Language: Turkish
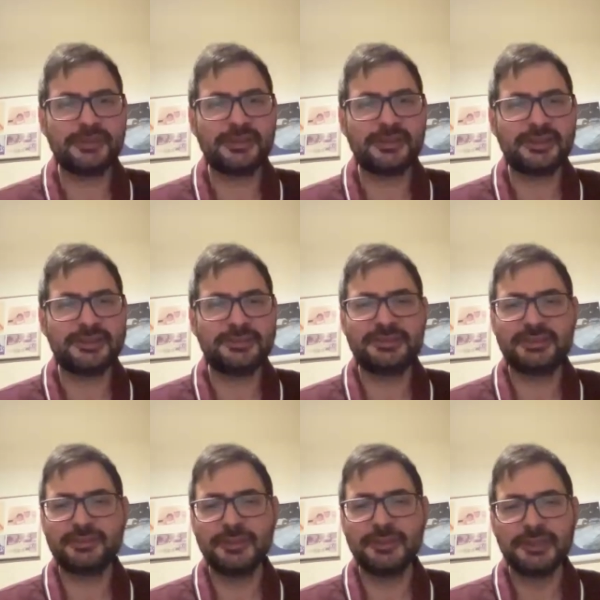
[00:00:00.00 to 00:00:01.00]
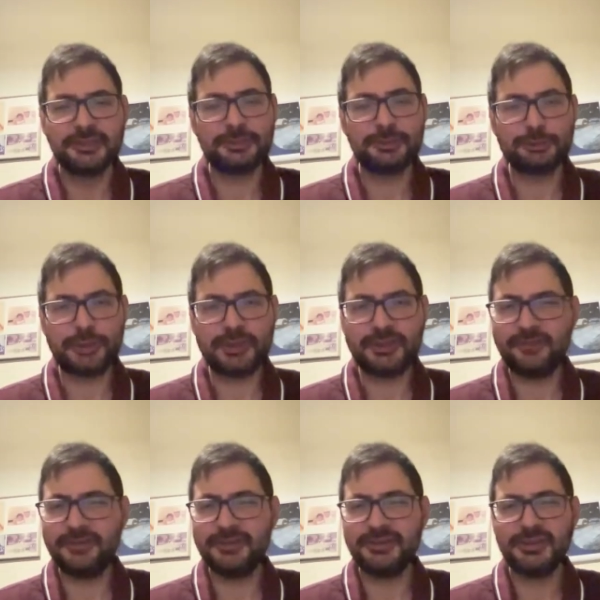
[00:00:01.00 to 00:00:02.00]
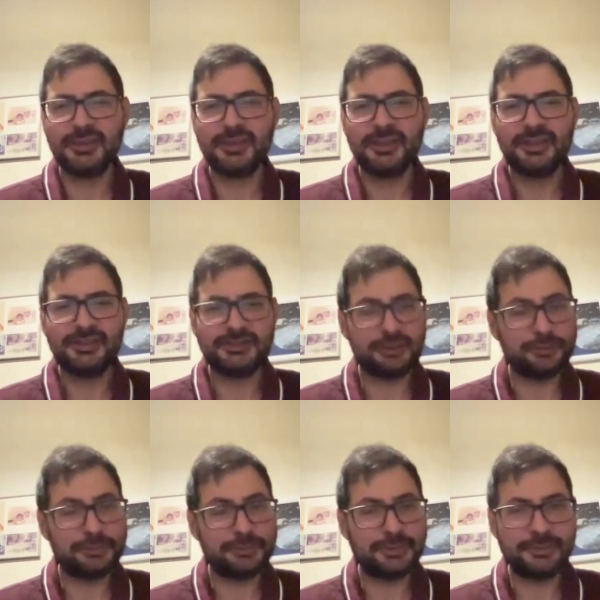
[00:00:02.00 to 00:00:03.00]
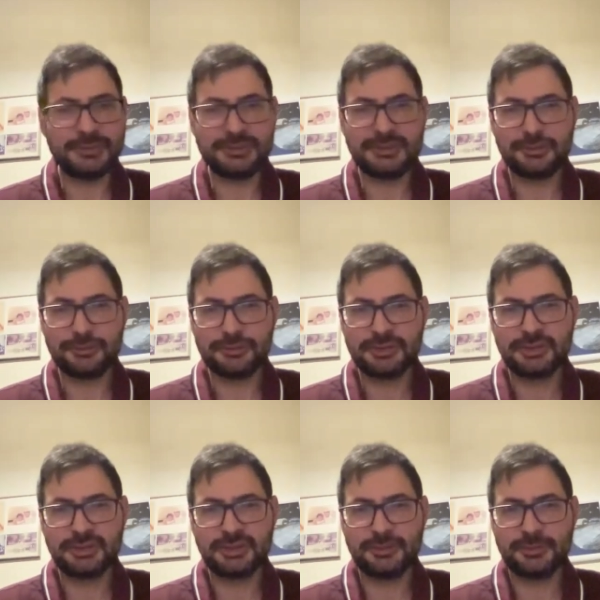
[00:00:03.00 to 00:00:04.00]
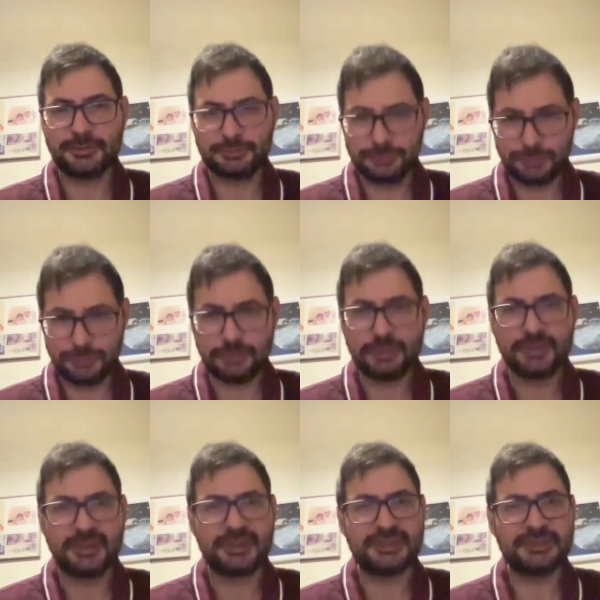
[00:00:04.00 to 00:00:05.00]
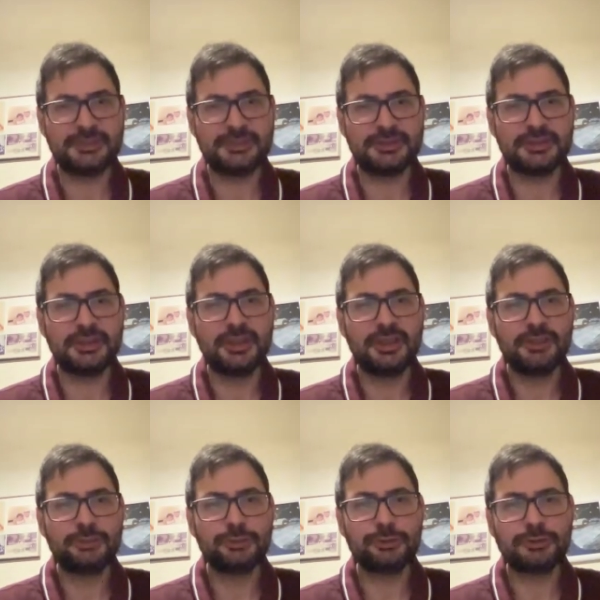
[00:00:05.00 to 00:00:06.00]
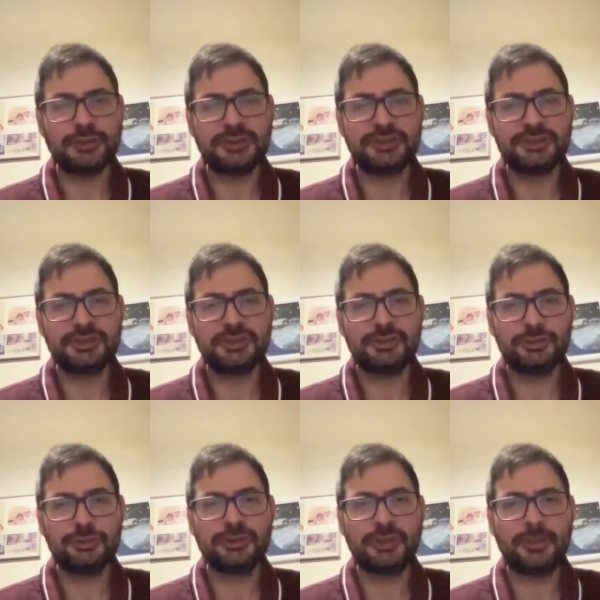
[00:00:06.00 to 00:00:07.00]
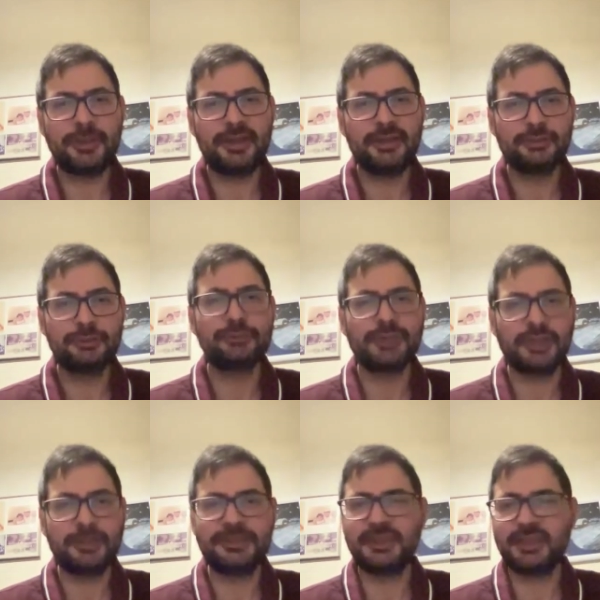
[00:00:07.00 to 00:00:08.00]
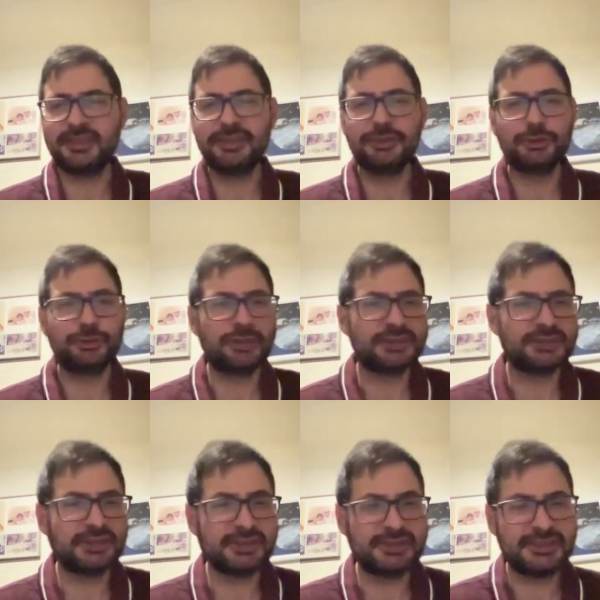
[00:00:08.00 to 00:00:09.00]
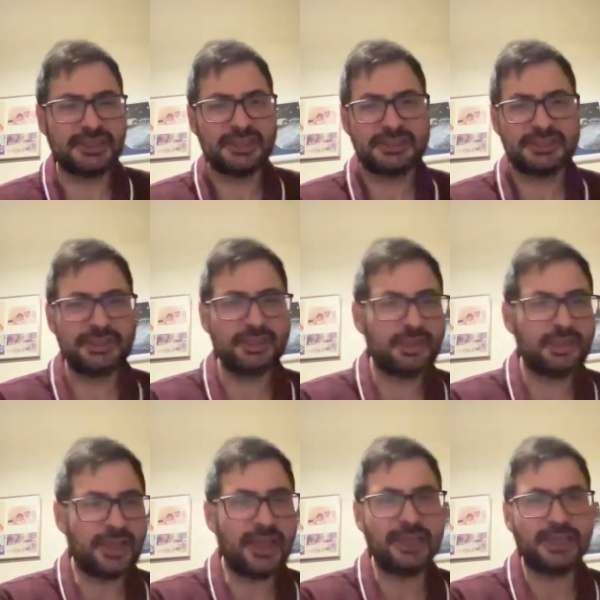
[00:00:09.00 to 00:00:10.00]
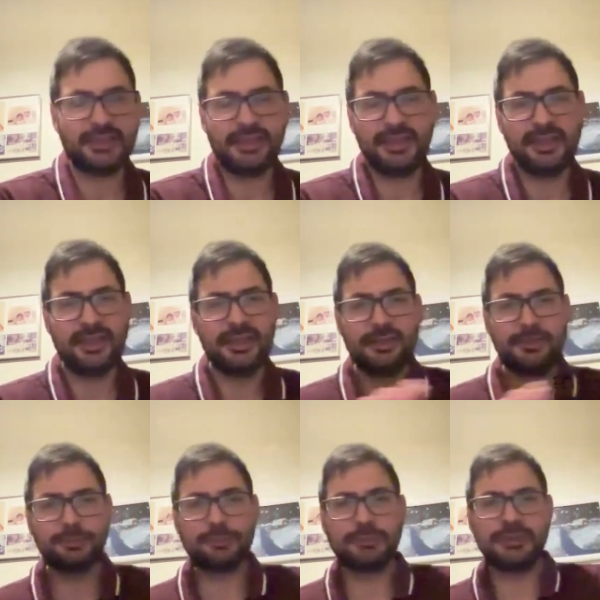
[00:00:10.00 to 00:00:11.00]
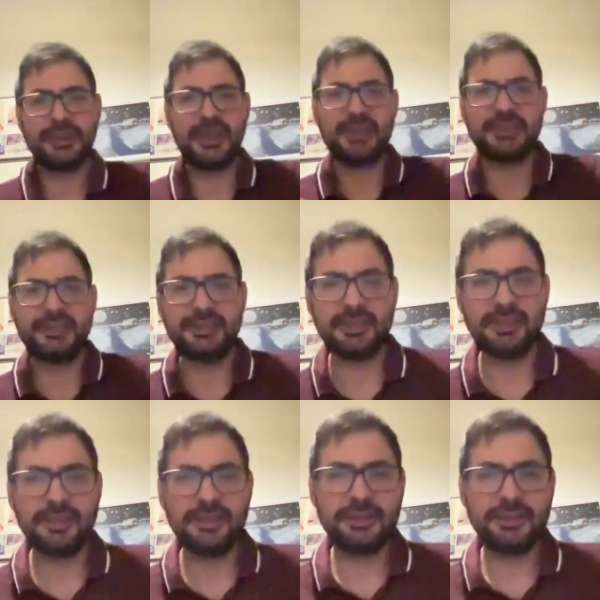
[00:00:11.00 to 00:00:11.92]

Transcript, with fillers: tekrar kesmek istedim. Şimdi Şurayı Devlet e, sana birden 1840 gibi kuruluyor. Tanzimat'ın uygulayıcı çok temel kurumlarından bir tanesi. Çünkü aslında siyasi erkle bürokratik erkin